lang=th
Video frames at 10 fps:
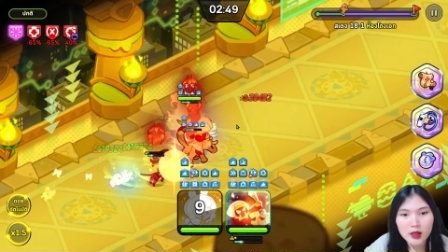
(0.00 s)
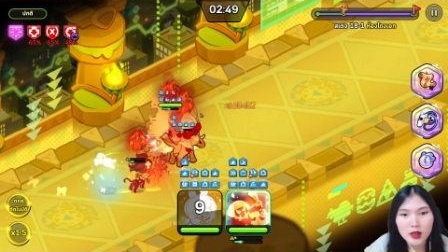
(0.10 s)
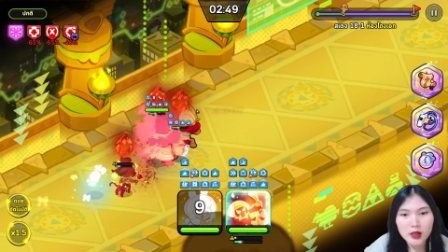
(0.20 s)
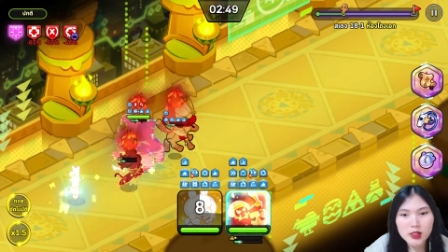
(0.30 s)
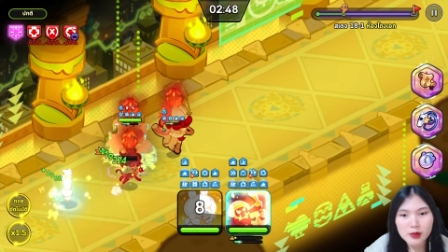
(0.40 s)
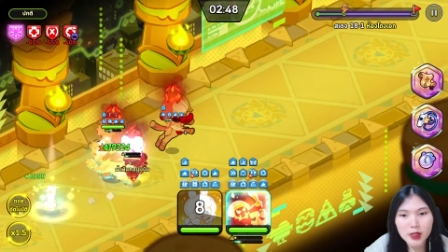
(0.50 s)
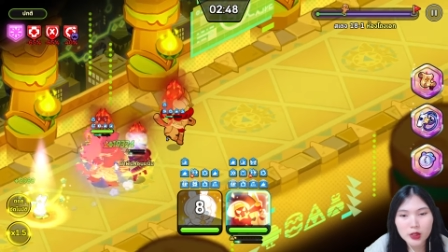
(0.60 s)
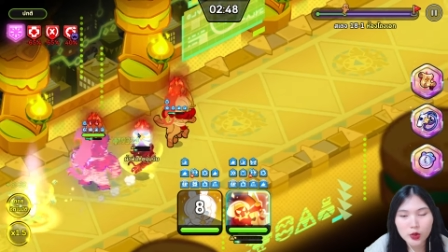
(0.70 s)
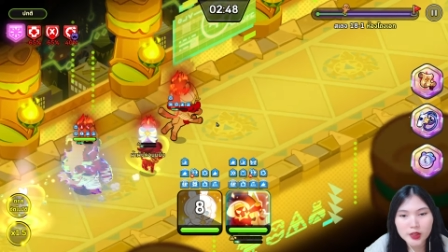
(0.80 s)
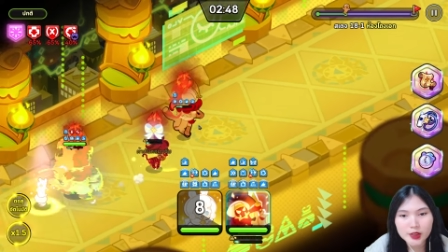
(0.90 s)
แล้วก็จะมี
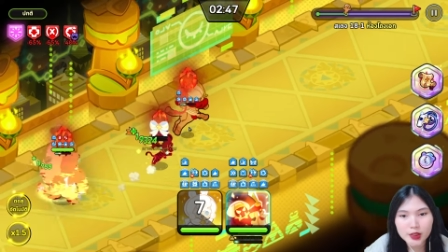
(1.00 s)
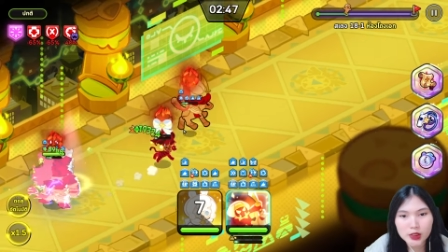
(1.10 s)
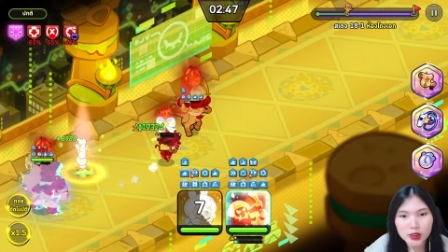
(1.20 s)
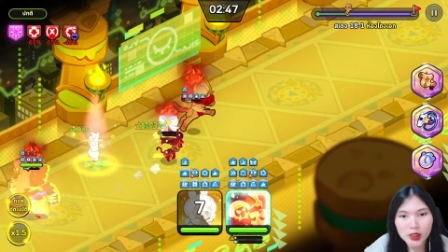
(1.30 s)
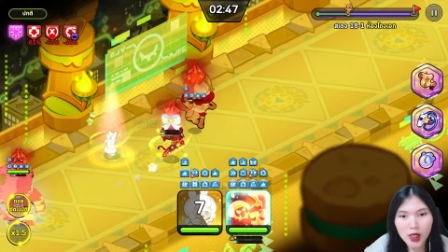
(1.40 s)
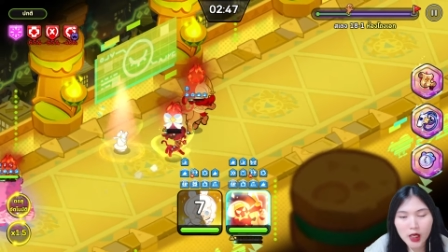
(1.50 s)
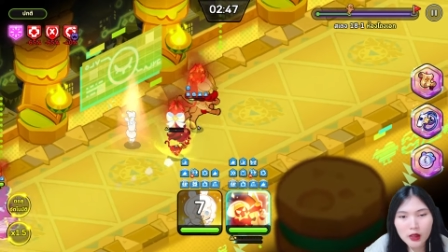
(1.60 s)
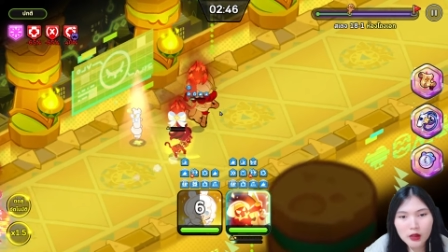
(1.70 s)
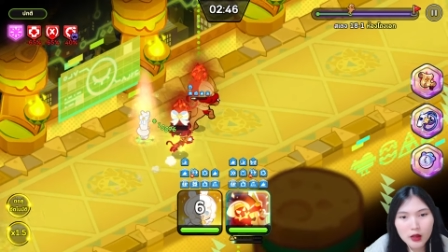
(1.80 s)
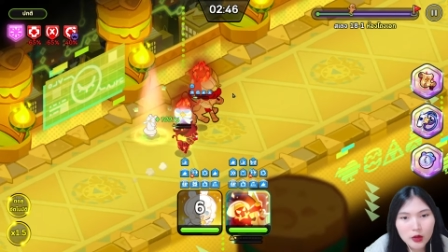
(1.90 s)
ตัวเสือ
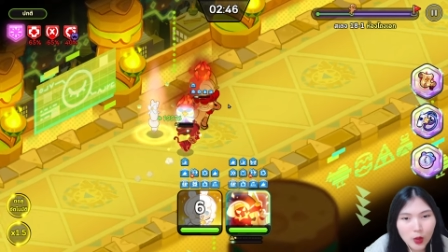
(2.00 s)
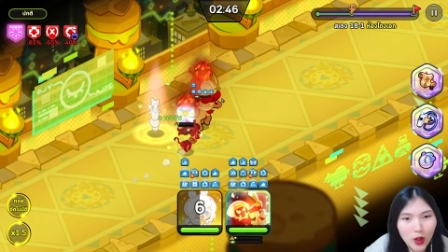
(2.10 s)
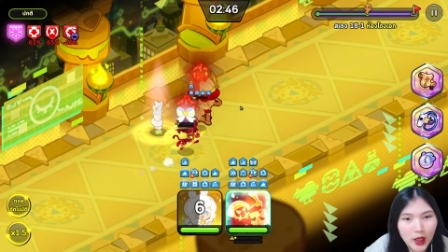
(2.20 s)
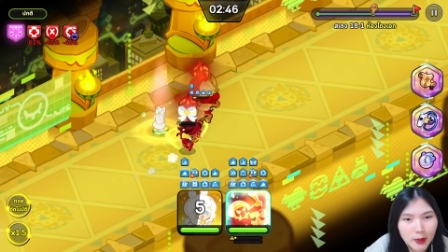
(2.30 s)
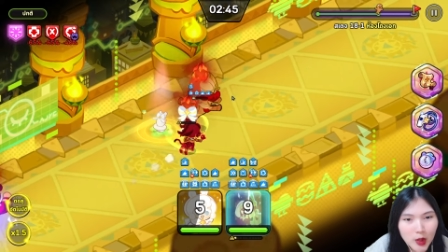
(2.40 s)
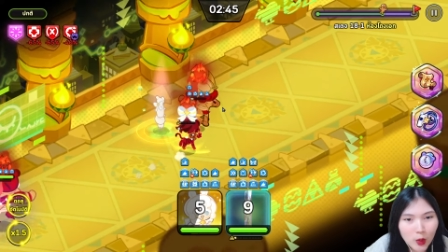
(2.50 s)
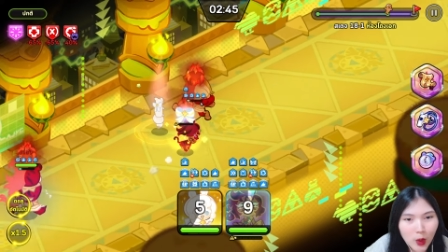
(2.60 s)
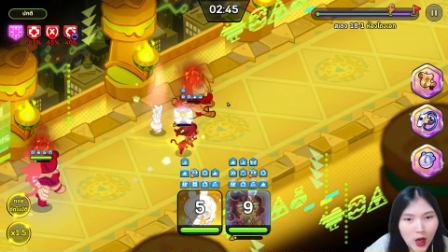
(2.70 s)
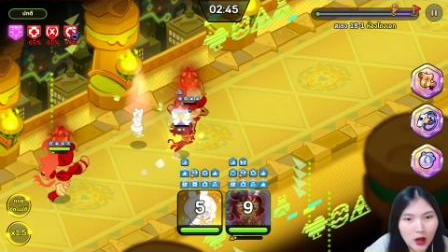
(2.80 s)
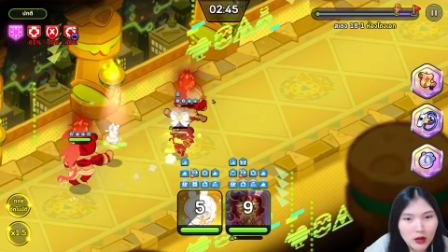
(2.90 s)
แล้วก็ตัวอะไรไม่รู้
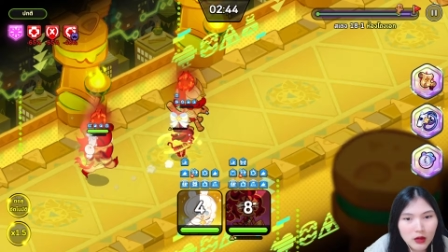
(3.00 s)
อะ